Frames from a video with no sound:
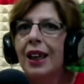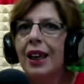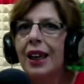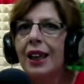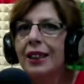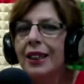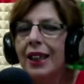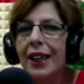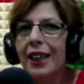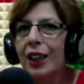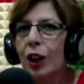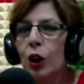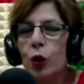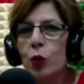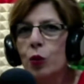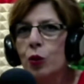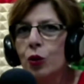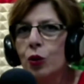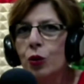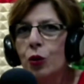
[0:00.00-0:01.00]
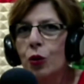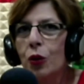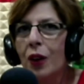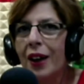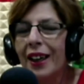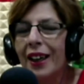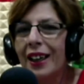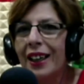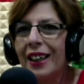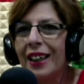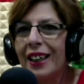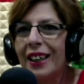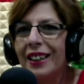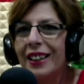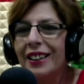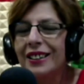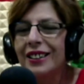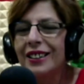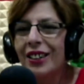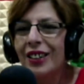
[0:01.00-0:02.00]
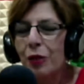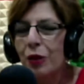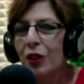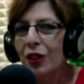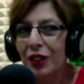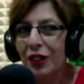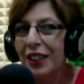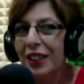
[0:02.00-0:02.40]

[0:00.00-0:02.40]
ed è comunque diciamo,